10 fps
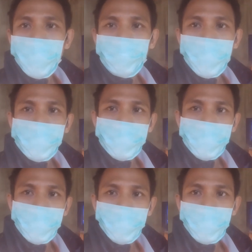Kapan
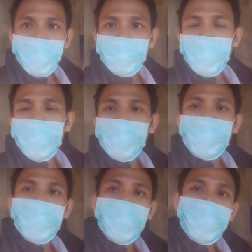sih uh, pin
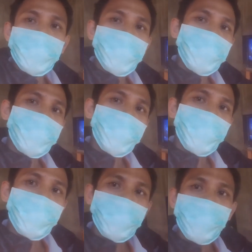Google AdSense
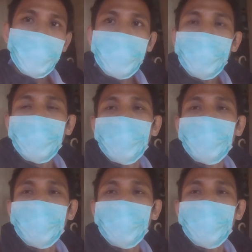itu tiba?